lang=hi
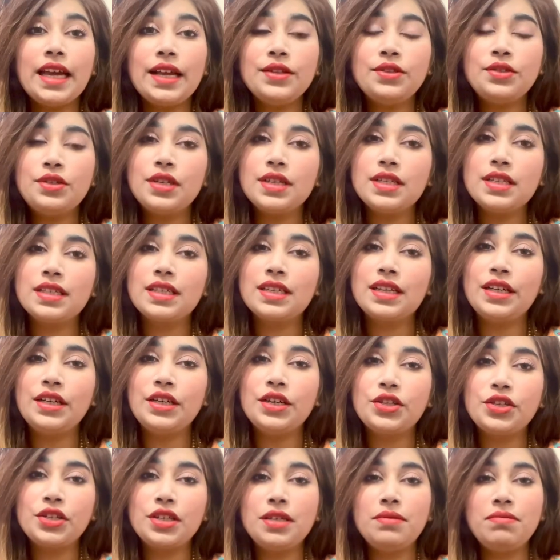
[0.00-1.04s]
कैंसरस
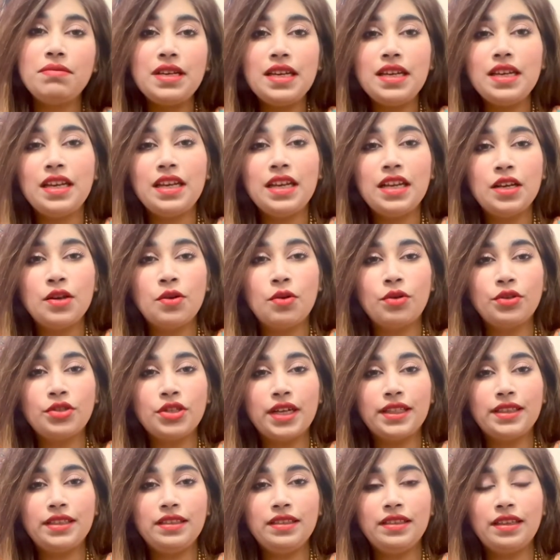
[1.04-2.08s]
कंडीशन भी हील हो
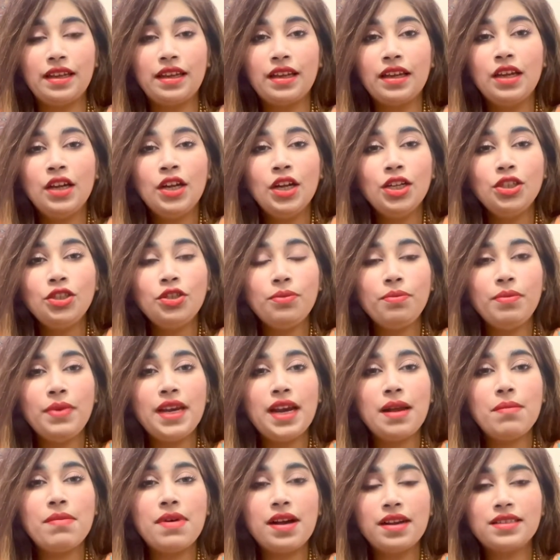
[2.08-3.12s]
जाती हैं तो
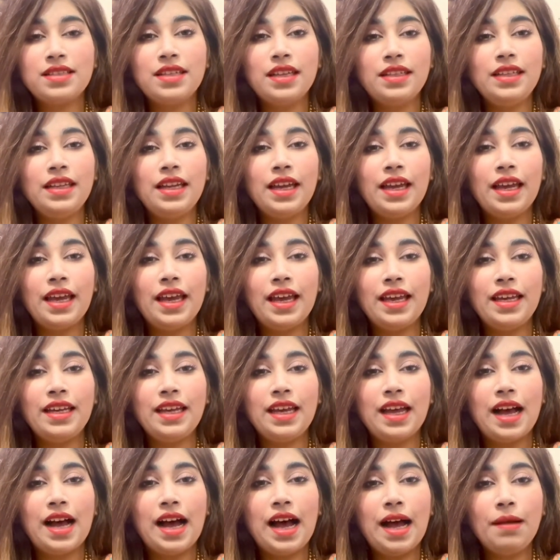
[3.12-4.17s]
मेरा मकसद ये है कि
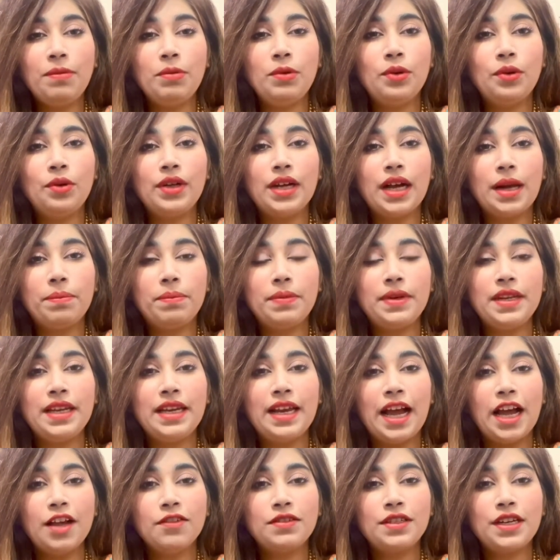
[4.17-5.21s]
आप लोग अपनी
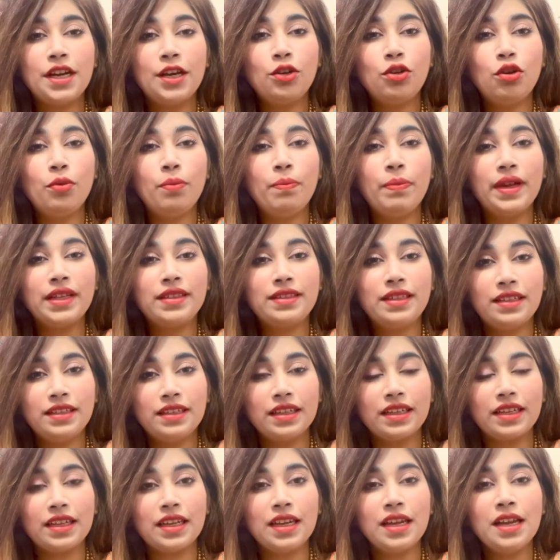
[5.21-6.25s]
लाइफस्टाइल को बेहतर
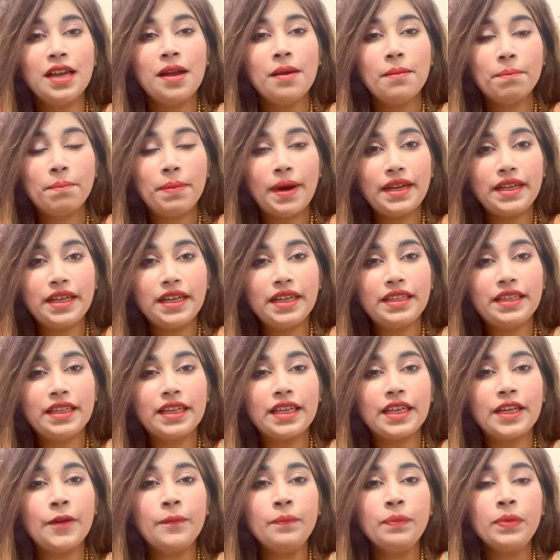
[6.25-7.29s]
करें बेटर
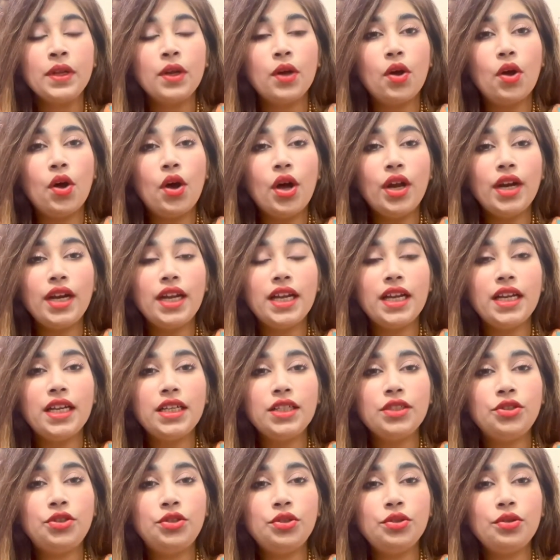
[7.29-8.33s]
करें और
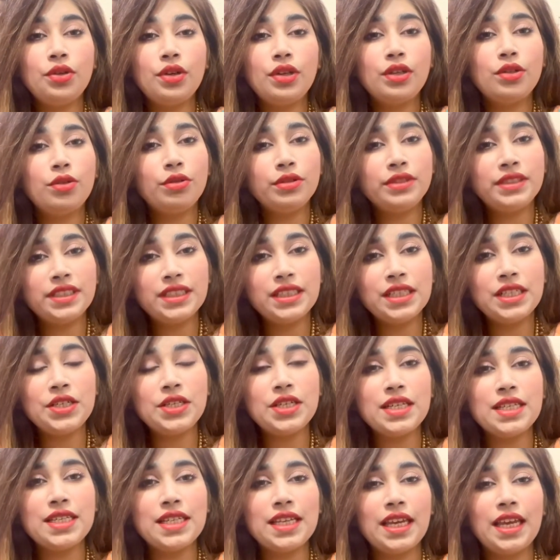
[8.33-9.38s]
जो कुदरतन
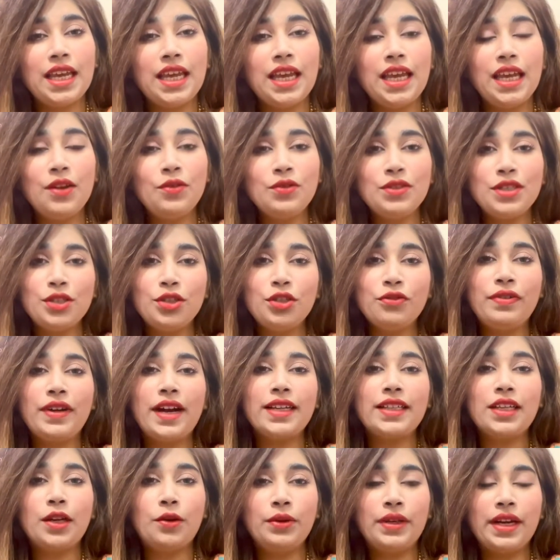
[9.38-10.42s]
चीज़ें हैं उनसे तो
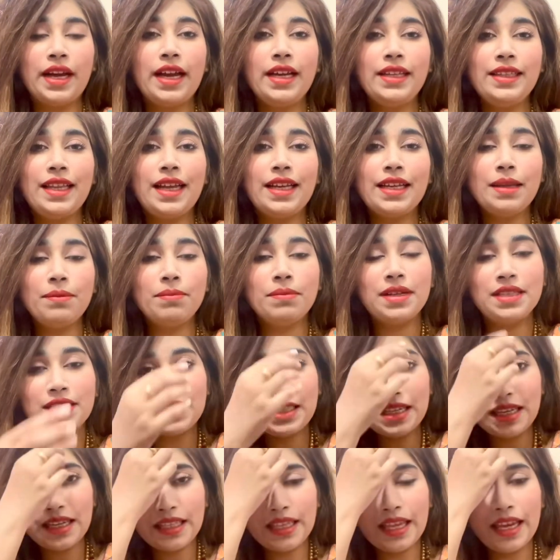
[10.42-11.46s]
फ़ायदा उठाएं ताकि
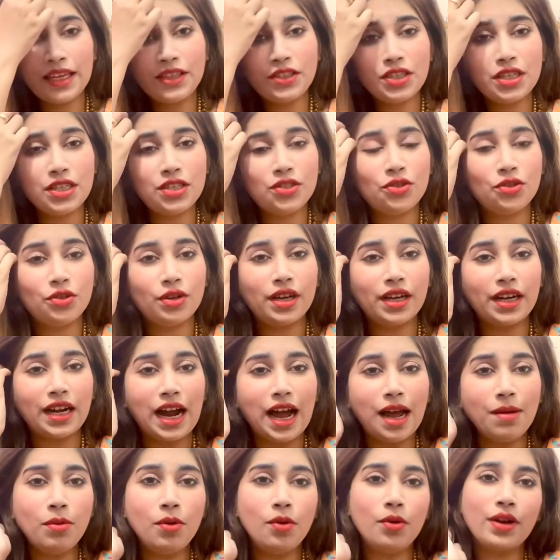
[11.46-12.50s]
मज़ीद एक चीज़ जो
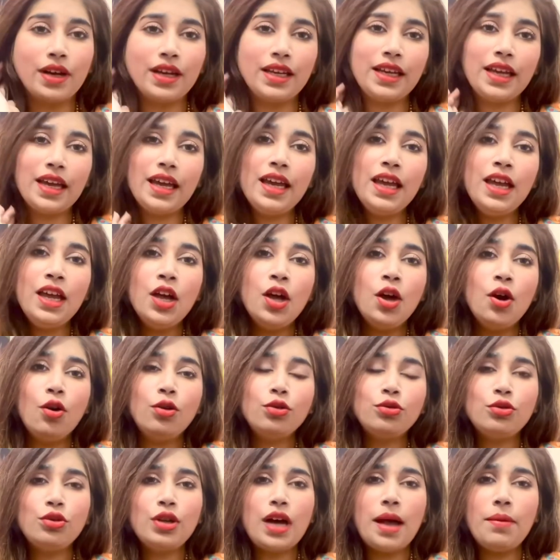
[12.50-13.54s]
ख़राब हो गई है
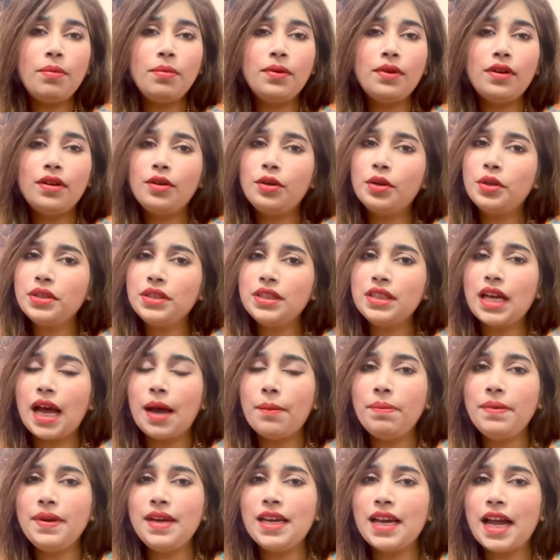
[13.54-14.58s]
उसको आप खुद
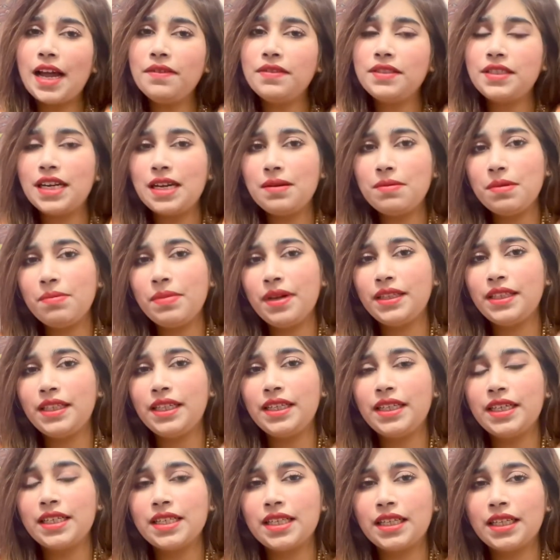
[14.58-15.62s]
अपनी लाइफस्टाइल में बेहतरी
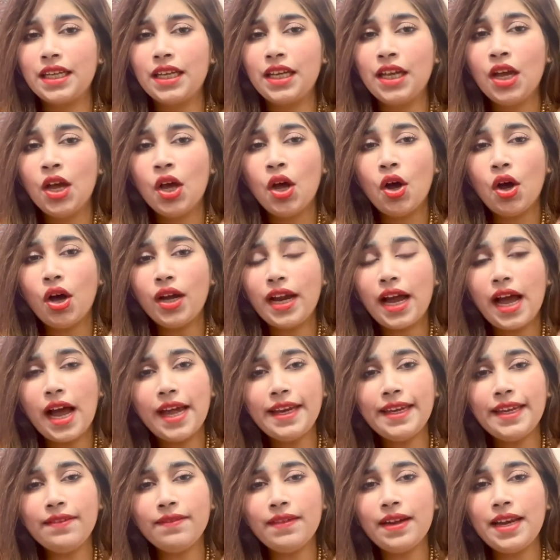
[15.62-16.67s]
कर सकें और
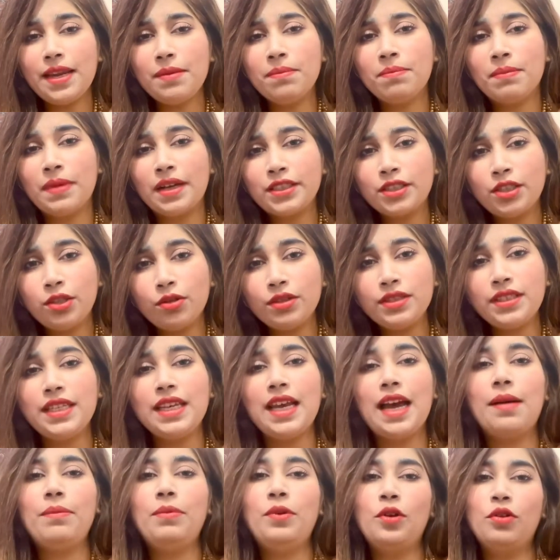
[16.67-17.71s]
आने वाले मसलों
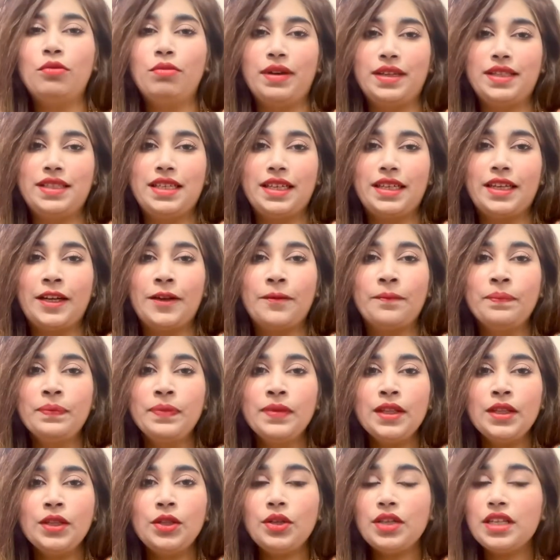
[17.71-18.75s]
से आप लोग बच सकें
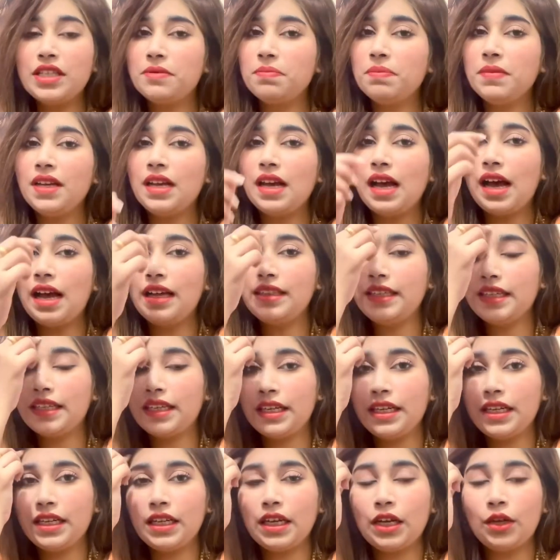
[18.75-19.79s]
तो इसमें
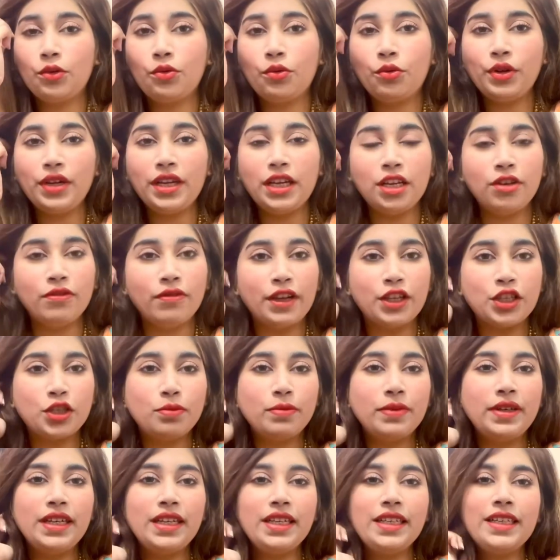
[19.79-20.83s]
देखिए कोई
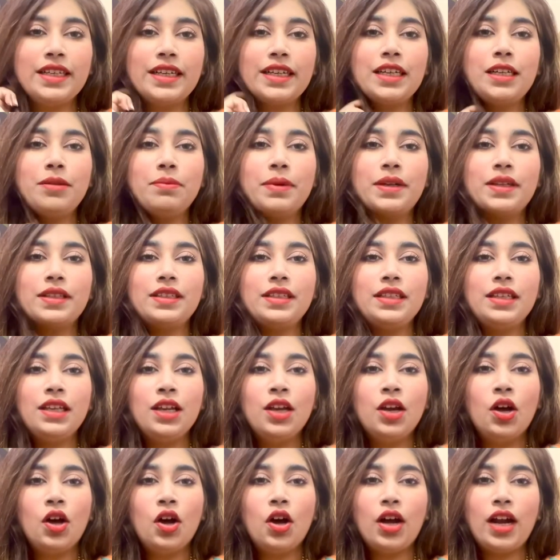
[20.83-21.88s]
इन्वेस्टमेंट नहीं करनी पड़ती
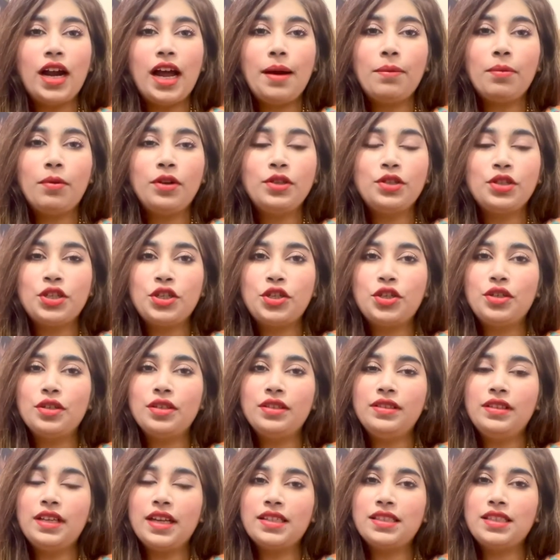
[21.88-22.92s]
और आपको जस्ट
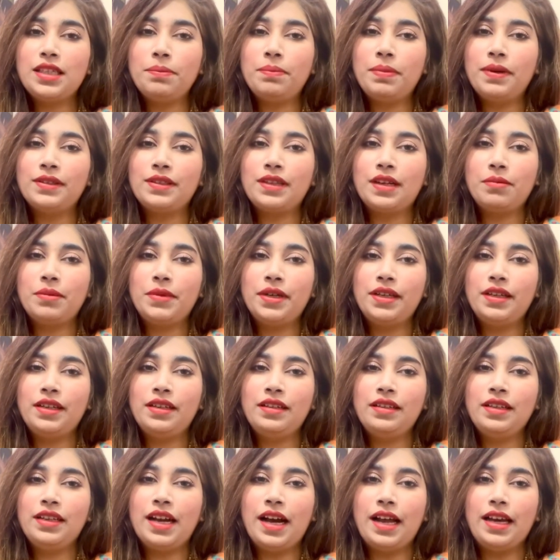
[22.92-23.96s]
10 से 15 मिनट
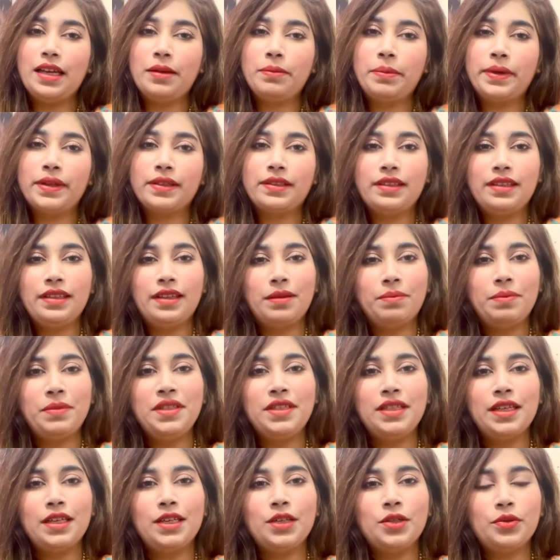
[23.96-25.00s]
निकालने पड़ते हैं अपनी
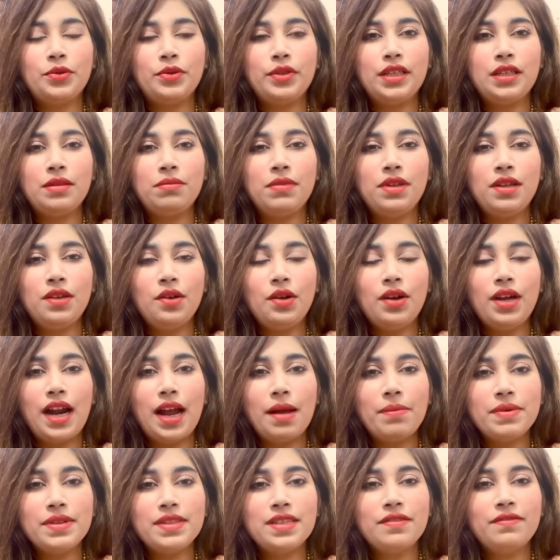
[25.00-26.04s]
डेली रूटीन में और
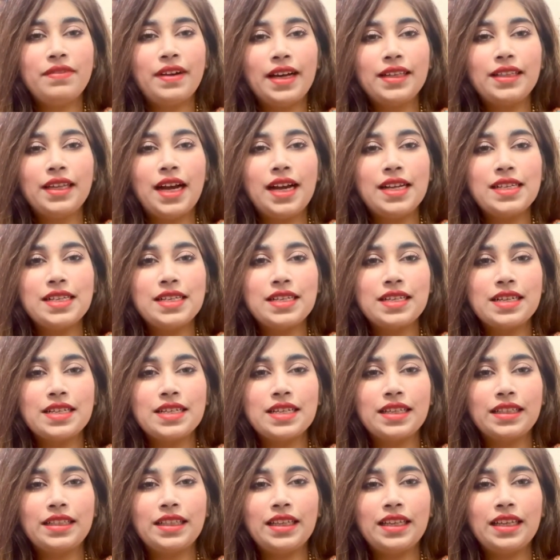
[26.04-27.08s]
आप इससे फ़ायदा हासिल कर
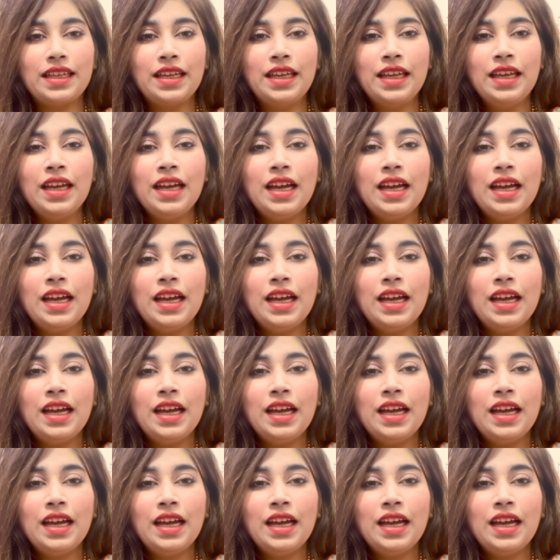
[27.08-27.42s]
सकते हैं